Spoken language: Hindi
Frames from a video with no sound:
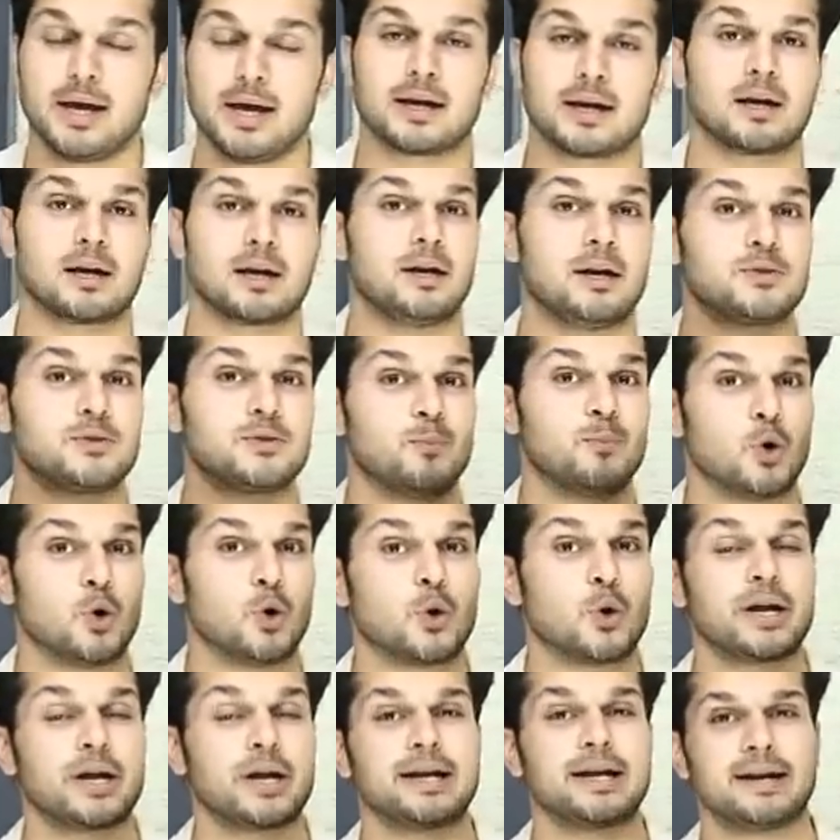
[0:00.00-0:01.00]
कल
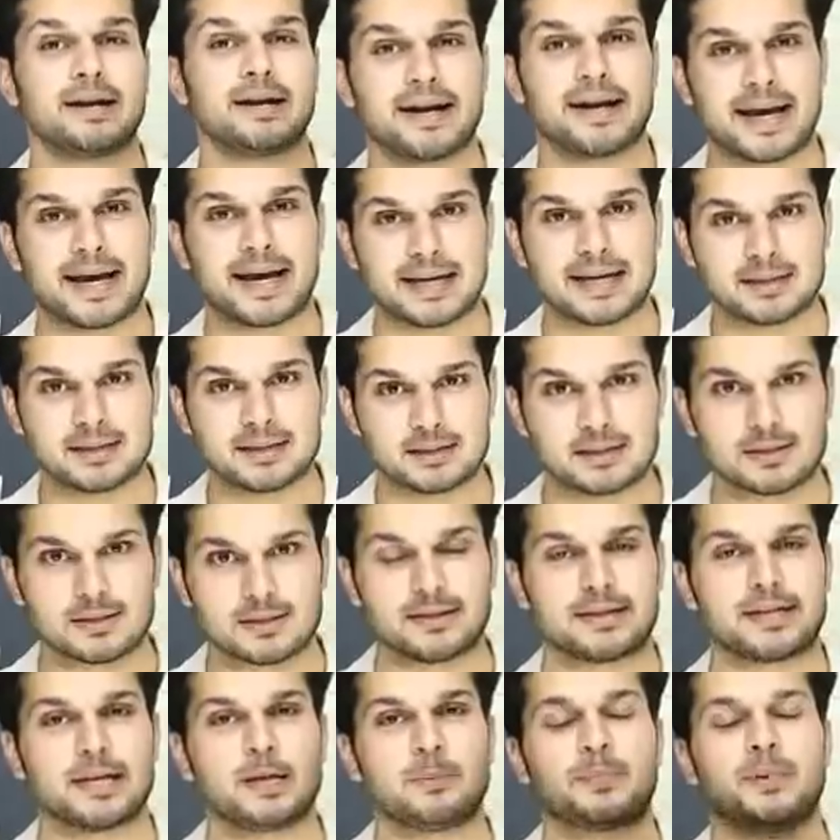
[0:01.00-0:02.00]
मॉर्निंग नाइन
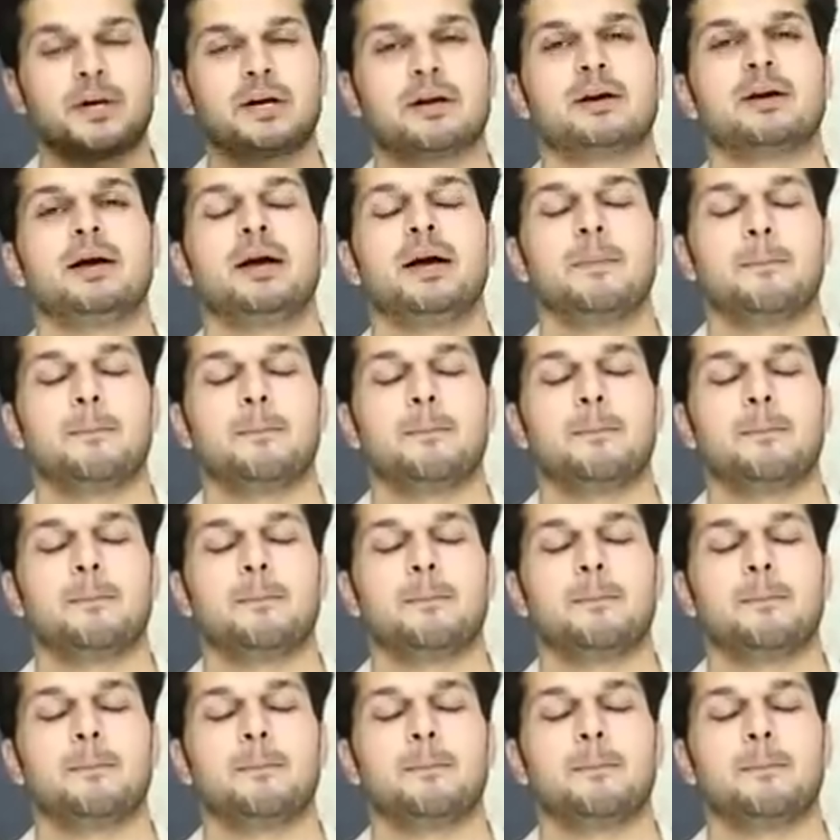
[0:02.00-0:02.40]
थर्टी पर